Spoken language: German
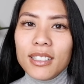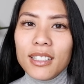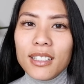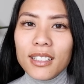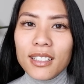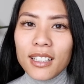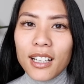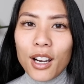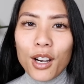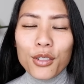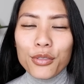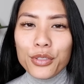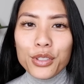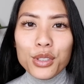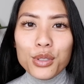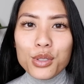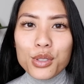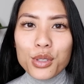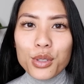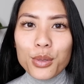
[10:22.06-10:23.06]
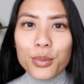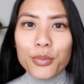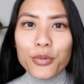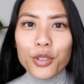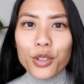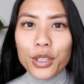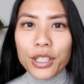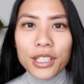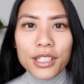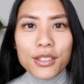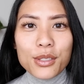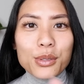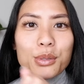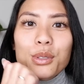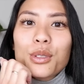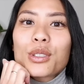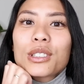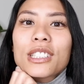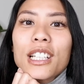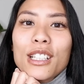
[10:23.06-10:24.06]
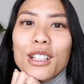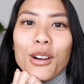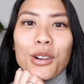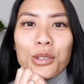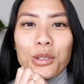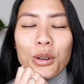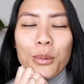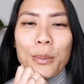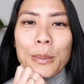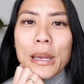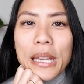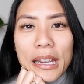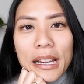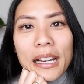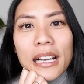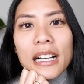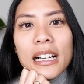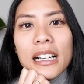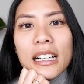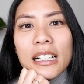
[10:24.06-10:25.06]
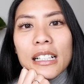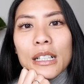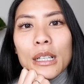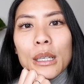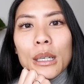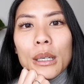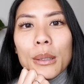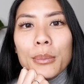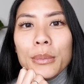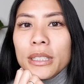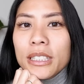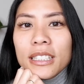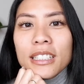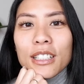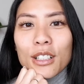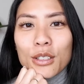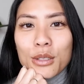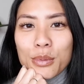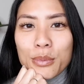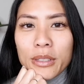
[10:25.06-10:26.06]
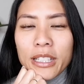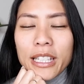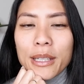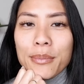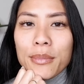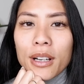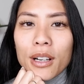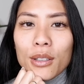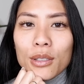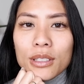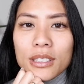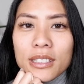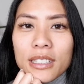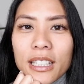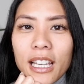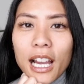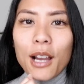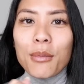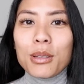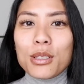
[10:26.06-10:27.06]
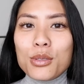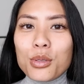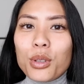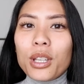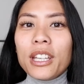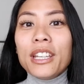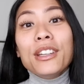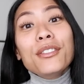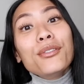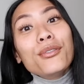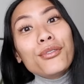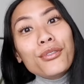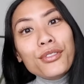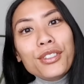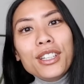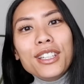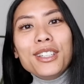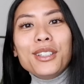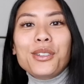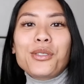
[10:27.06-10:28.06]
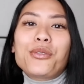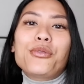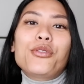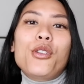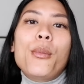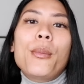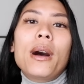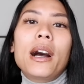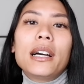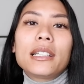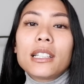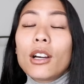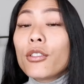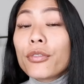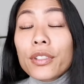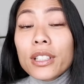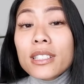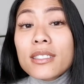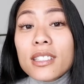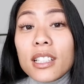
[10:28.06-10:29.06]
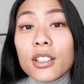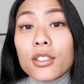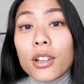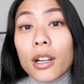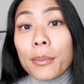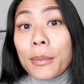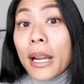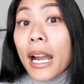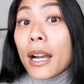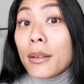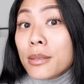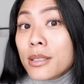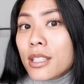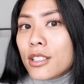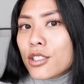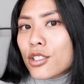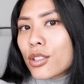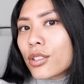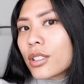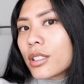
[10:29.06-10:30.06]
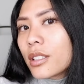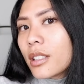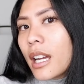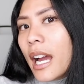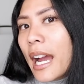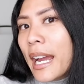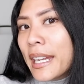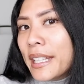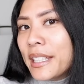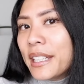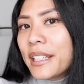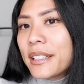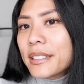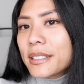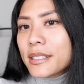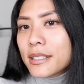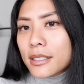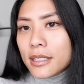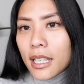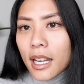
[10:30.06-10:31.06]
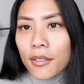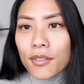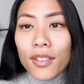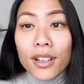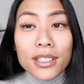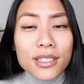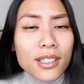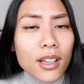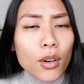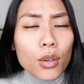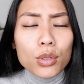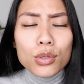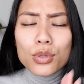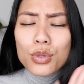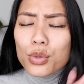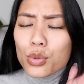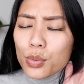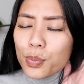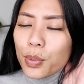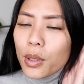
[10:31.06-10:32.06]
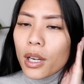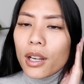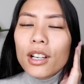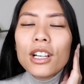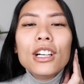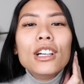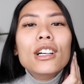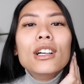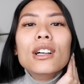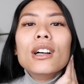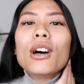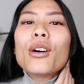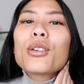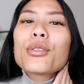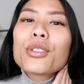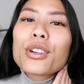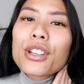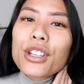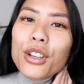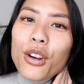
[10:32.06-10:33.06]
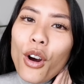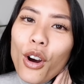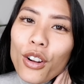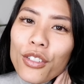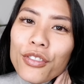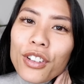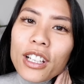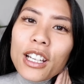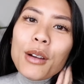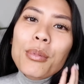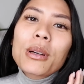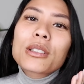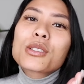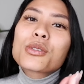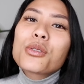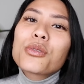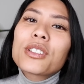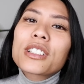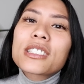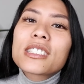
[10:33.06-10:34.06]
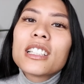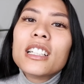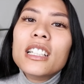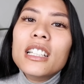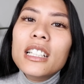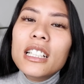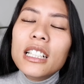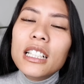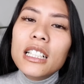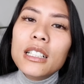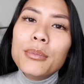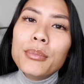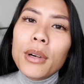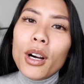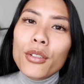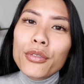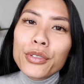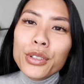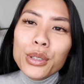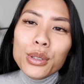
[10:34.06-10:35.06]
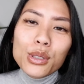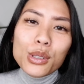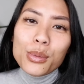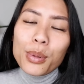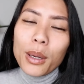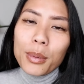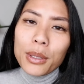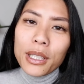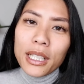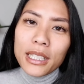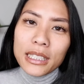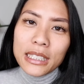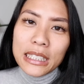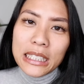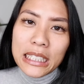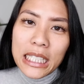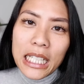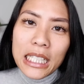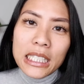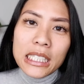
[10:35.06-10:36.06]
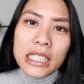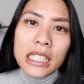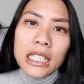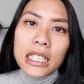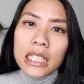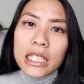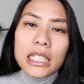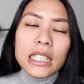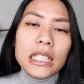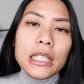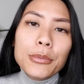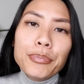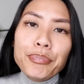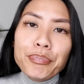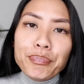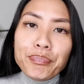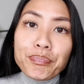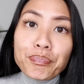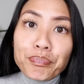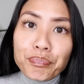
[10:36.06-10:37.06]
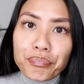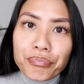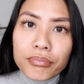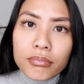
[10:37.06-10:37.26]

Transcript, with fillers: äh, auf YouTube, wo ich so dann auch noch mehr mitten aus dem Leben raussehe, aber so in Videoformat. Auf Instagram gab es ja schon einiges, ja, was auch super, auch wirklich geholfen hat, aber sowas ähm, auf YouTube habe ich halt gedacht, ähm,